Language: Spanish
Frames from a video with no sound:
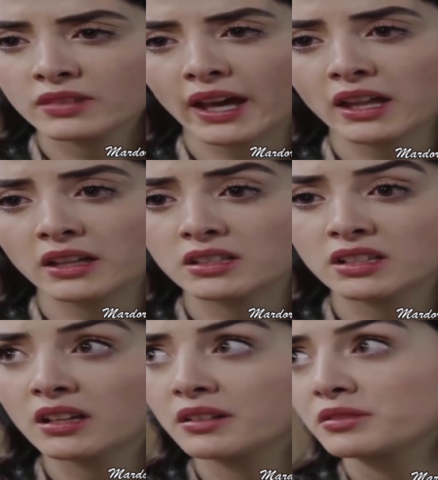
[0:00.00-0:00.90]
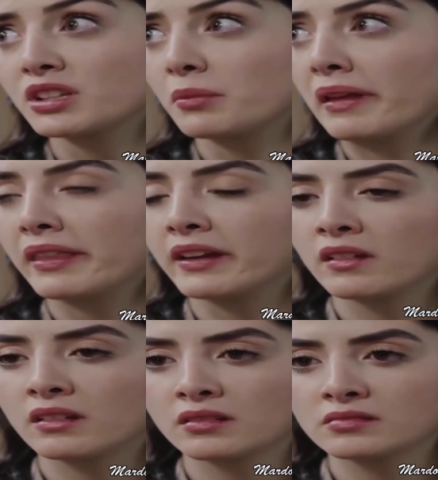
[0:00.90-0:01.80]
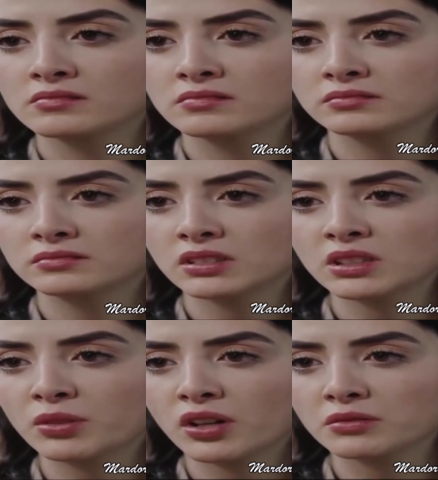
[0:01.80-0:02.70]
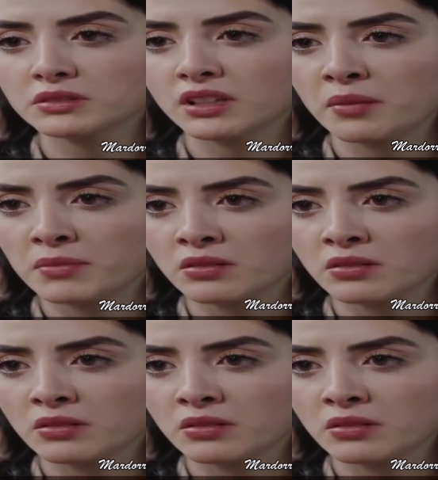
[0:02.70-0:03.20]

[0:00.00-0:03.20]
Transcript: Deja de decirle a nuestra madre. Esa mujer no es nada